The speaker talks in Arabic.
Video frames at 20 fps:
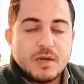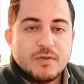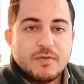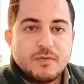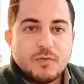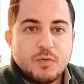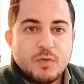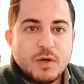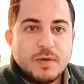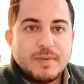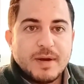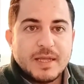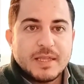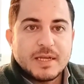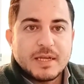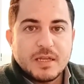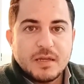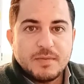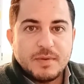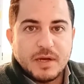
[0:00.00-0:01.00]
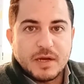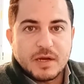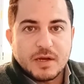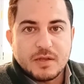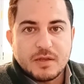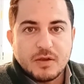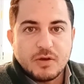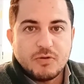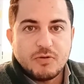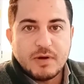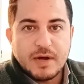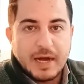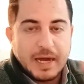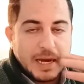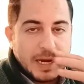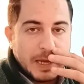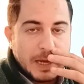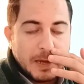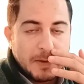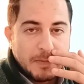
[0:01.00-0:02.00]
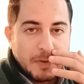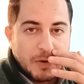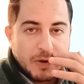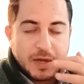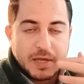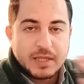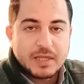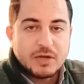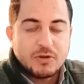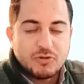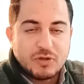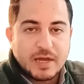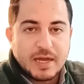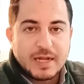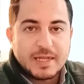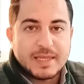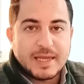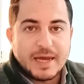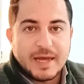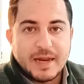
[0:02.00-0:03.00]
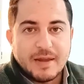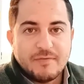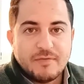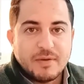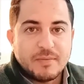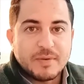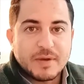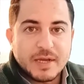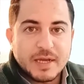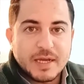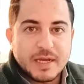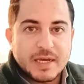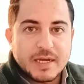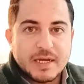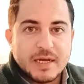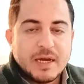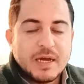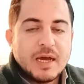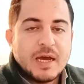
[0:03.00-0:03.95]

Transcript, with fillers: وبعد كده بيعرضها هو على الموقع يعني انت لو دخلت على فابريكا